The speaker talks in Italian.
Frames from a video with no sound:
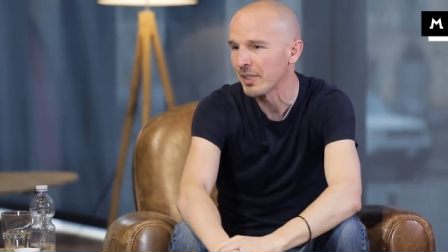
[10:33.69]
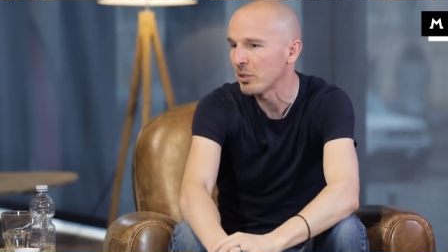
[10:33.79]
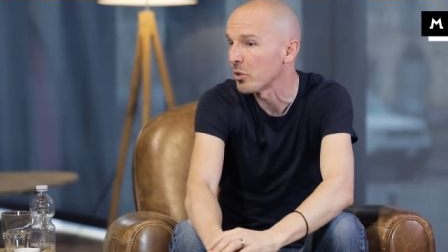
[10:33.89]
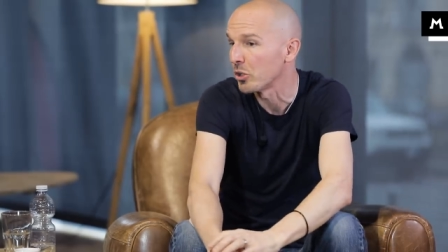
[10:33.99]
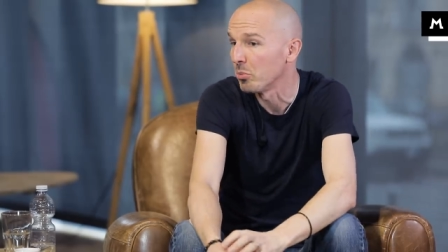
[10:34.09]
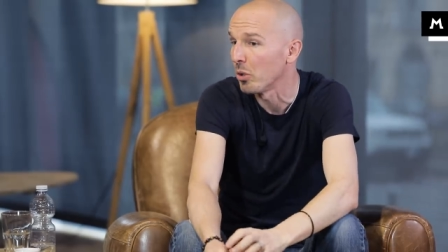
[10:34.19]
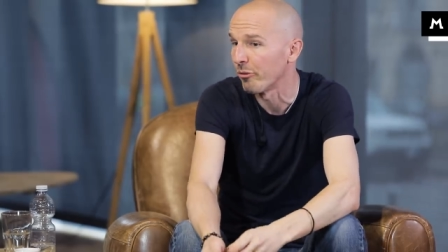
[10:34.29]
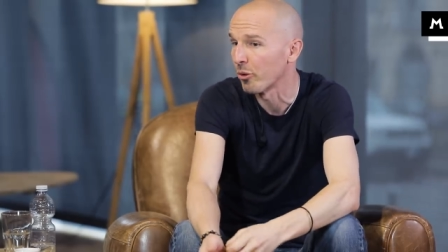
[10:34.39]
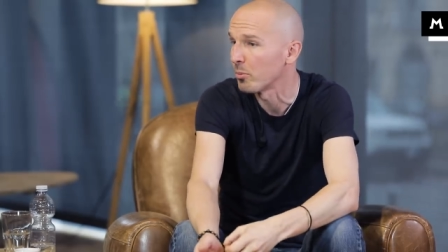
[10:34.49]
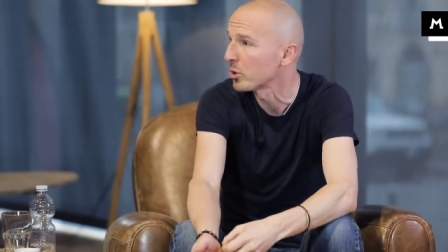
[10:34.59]
E quindi ho detto, boh,
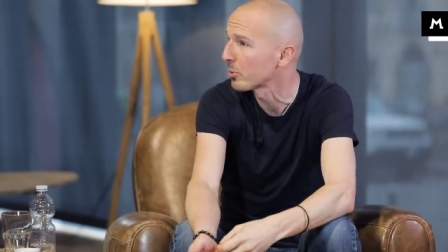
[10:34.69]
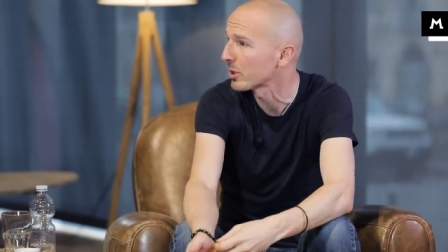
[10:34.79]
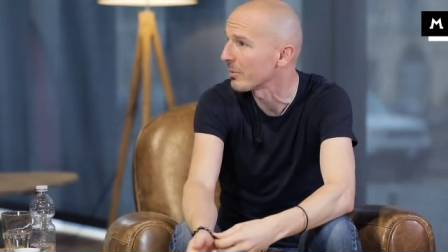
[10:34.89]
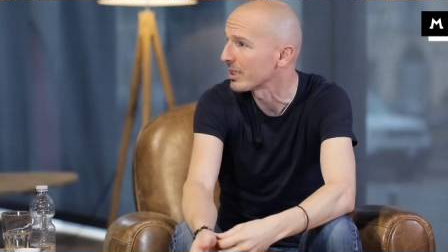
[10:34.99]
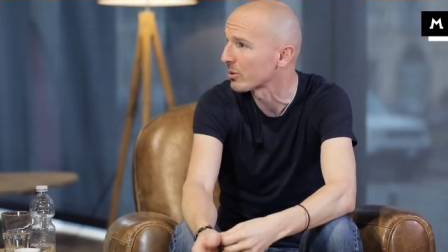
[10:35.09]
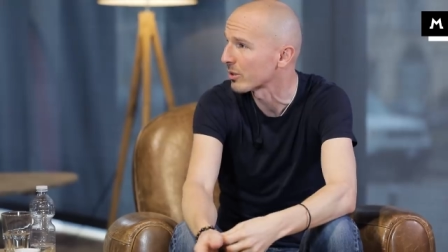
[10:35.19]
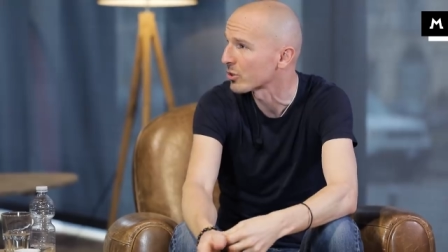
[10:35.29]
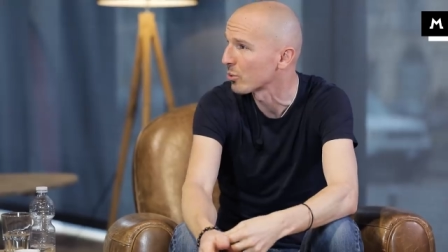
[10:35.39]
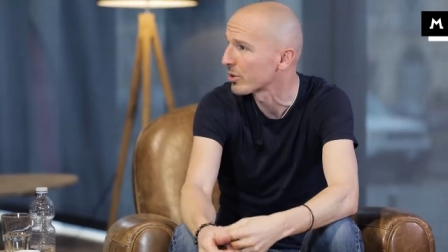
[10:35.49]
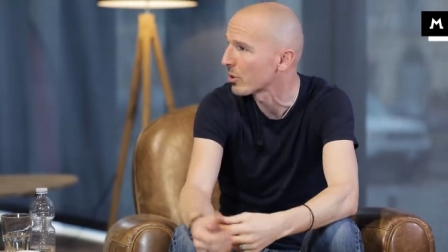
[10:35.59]
Forbooks potrebbe essere una
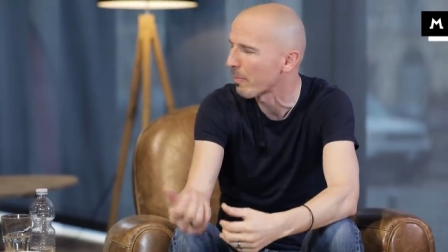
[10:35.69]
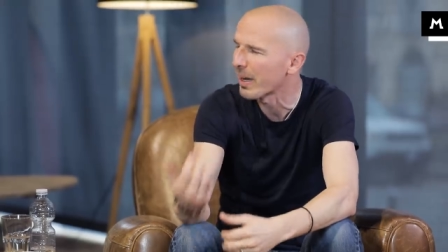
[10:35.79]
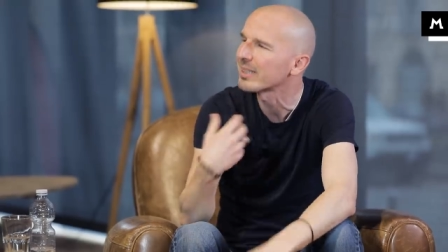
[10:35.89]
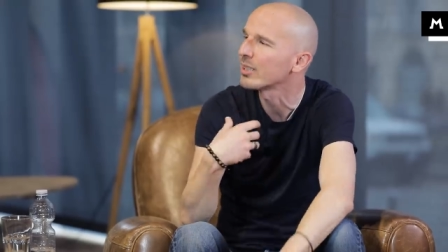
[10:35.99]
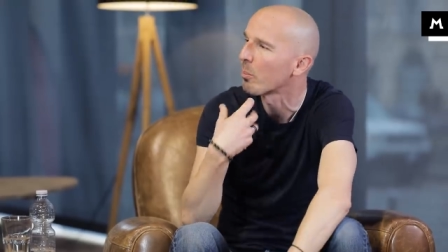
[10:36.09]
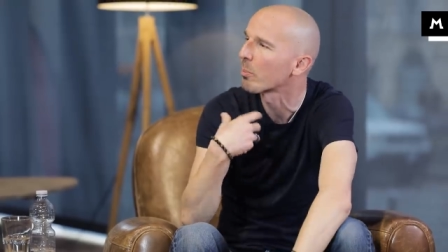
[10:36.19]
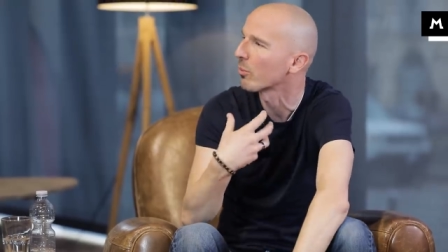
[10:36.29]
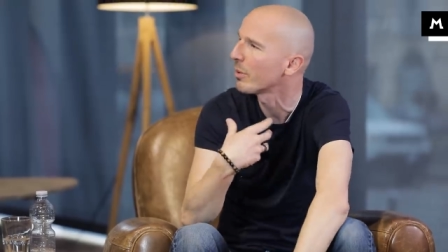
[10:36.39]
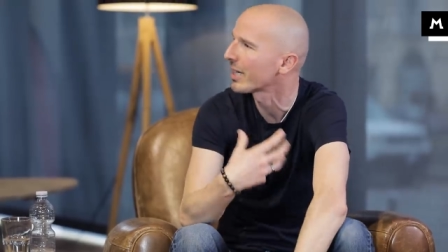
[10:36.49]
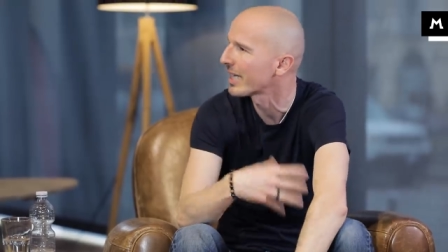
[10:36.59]
soluzione, parti da un
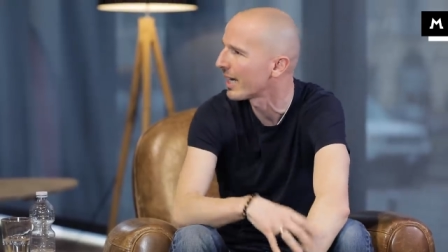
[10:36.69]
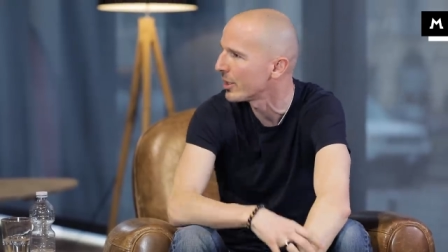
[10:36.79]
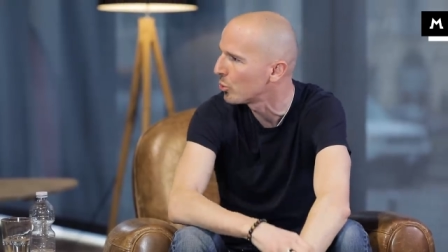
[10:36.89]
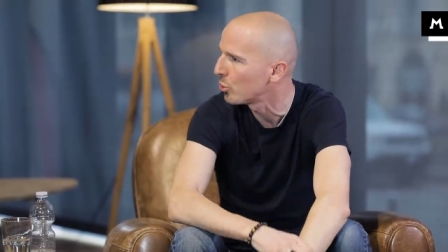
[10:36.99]
problema che hai